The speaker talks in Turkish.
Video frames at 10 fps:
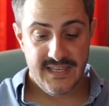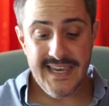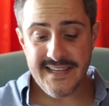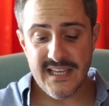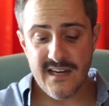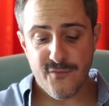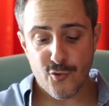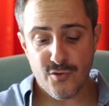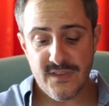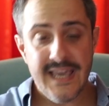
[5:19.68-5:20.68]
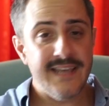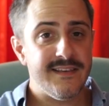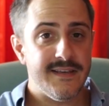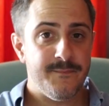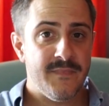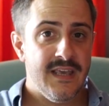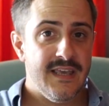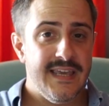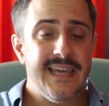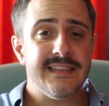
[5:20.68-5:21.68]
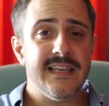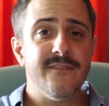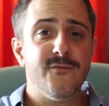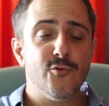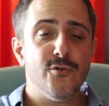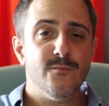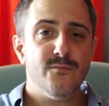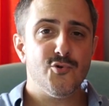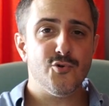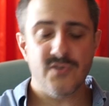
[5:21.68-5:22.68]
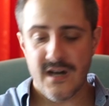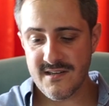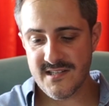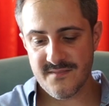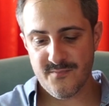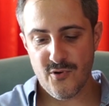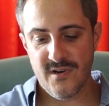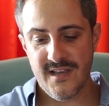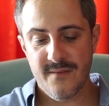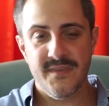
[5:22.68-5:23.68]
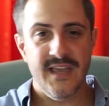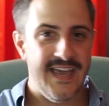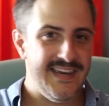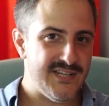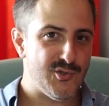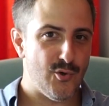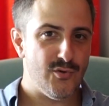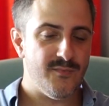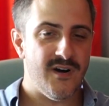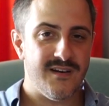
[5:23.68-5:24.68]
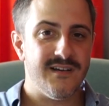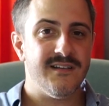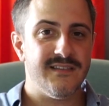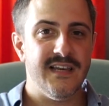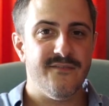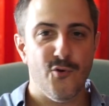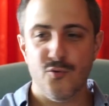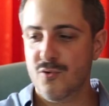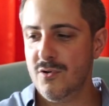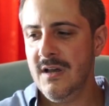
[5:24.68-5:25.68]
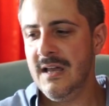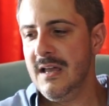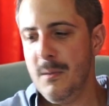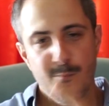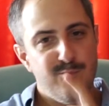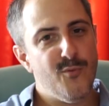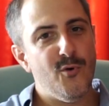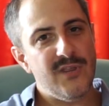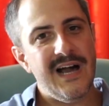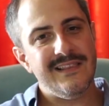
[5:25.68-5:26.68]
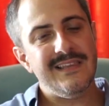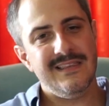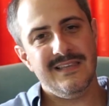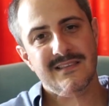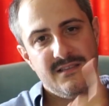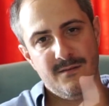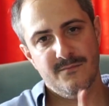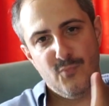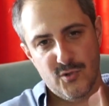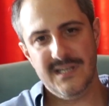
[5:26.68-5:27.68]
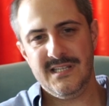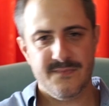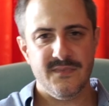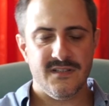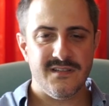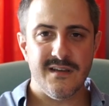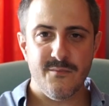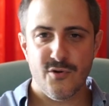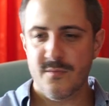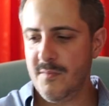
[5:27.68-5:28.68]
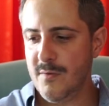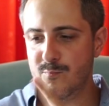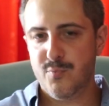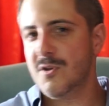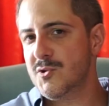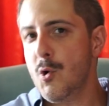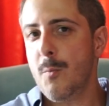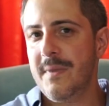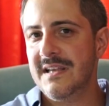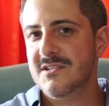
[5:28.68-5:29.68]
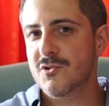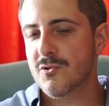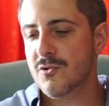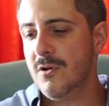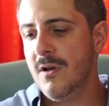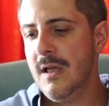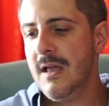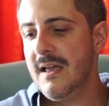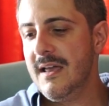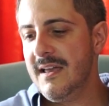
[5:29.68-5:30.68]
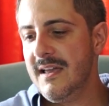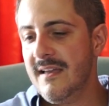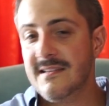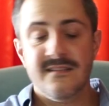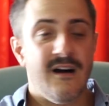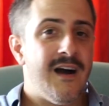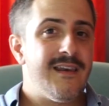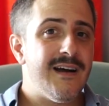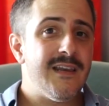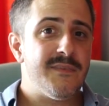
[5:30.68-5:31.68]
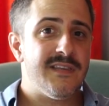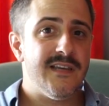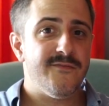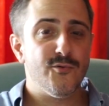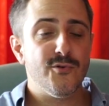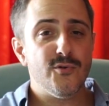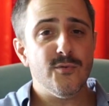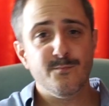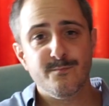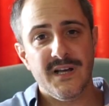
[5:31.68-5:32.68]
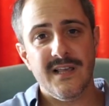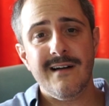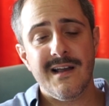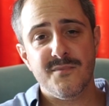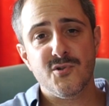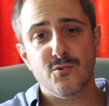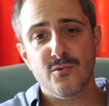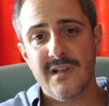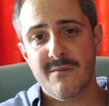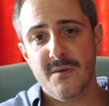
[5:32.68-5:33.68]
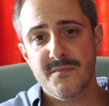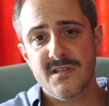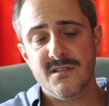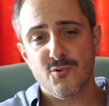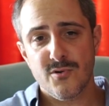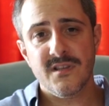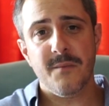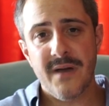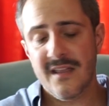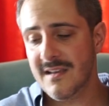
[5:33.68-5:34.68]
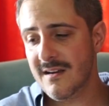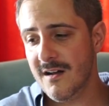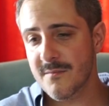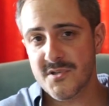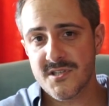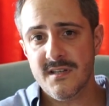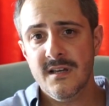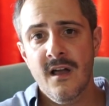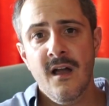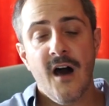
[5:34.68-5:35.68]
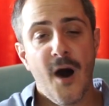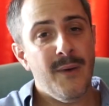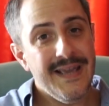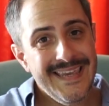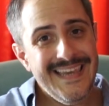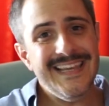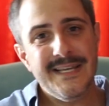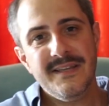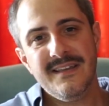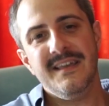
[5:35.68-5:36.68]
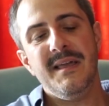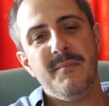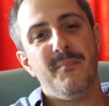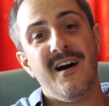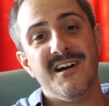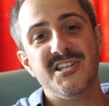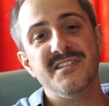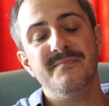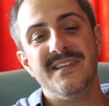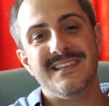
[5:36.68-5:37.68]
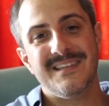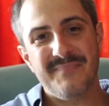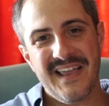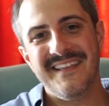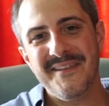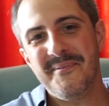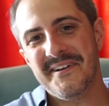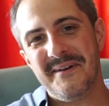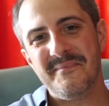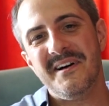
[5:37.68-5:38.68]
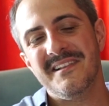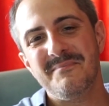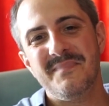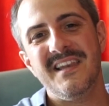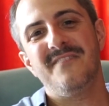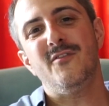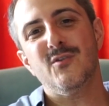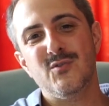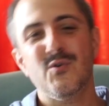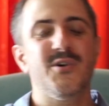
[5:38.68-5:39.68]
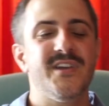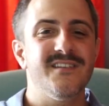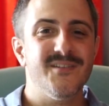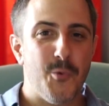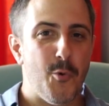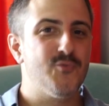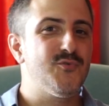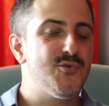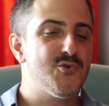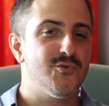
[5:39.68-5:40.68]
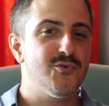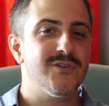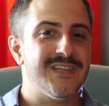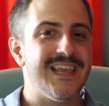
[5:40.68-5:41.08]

İlk telefonum neydi? İlk telefonum şu tarz böyle bir Ericsson marka telefondu. Bu model değildi. Tam model ismini hatırlamıyorum ama buna çok benziyordu. Ee, anneannemin telefonuydu. Bana vermişti kullanmam için. Sonra da bende kalmıştı. Ama ilk e, harçlığımı biriktirip kendi paramla aldığım telefon Nokia'nın 3310'dur.